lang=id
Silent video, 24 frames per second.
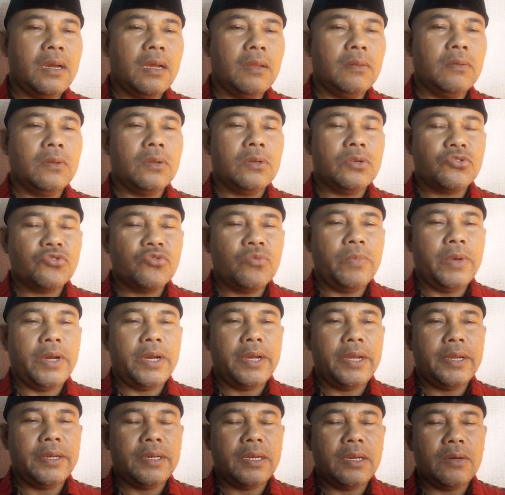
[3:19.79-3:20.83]
Allah
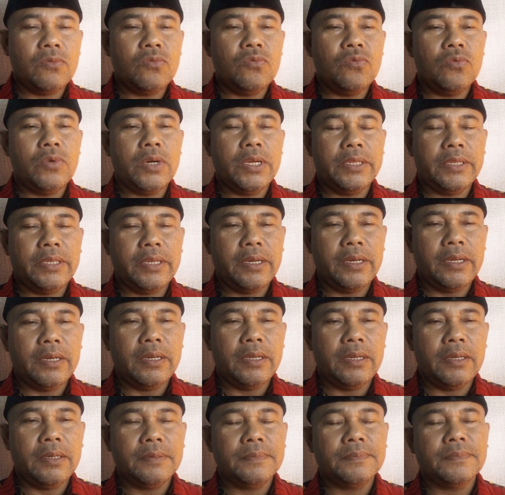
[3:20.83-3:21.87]
Subhanahu wa
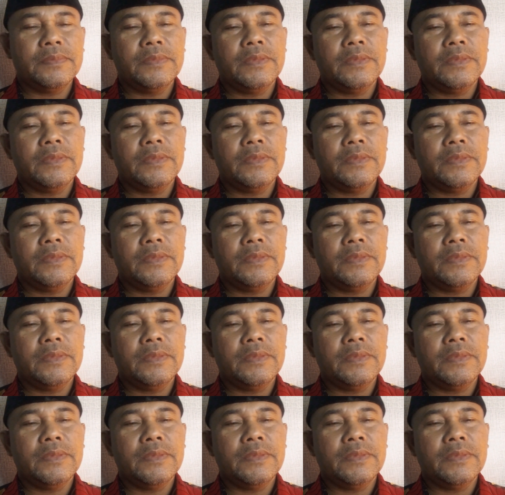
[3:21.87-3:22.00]
taala.